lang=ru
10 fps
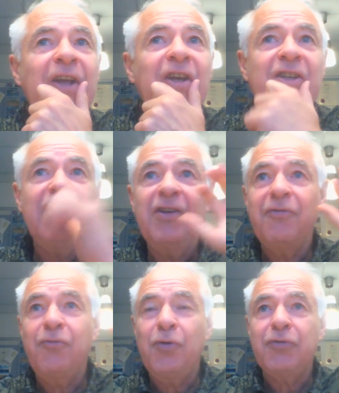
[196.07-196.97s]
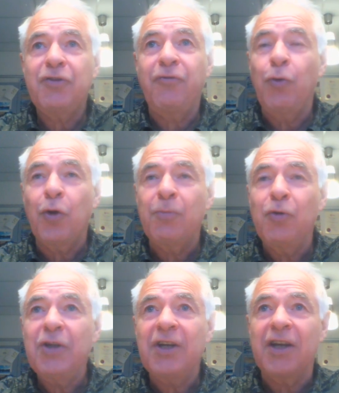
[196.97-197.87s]
И где вот
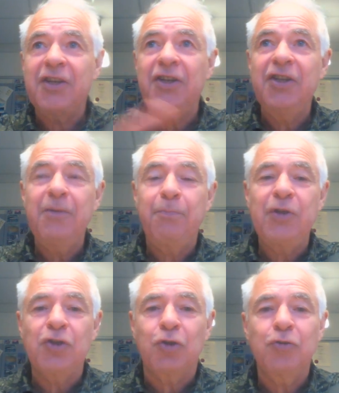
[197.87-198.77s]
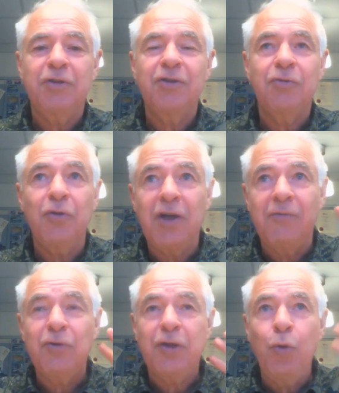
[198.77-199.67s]
формул никаких не пишут, только
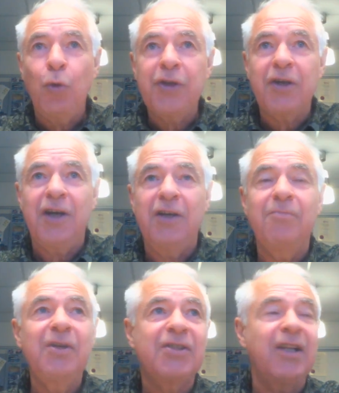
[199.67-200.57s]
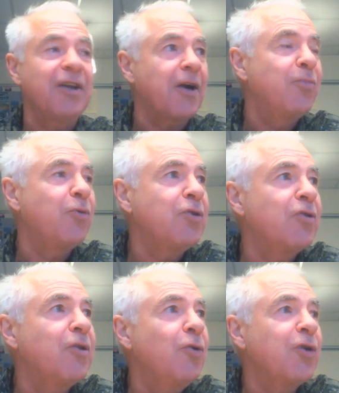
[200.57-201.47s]
вот логика и мысли
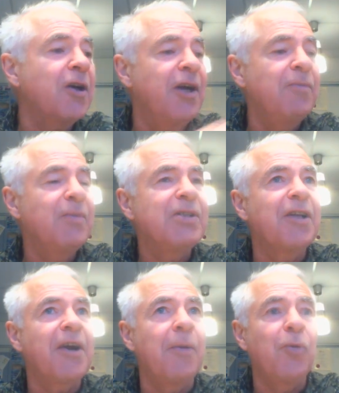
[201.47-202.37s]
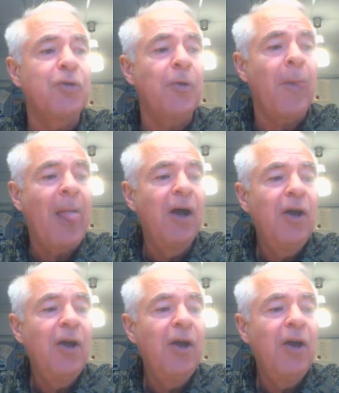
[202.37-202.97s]
работают. Логика и мысли работают.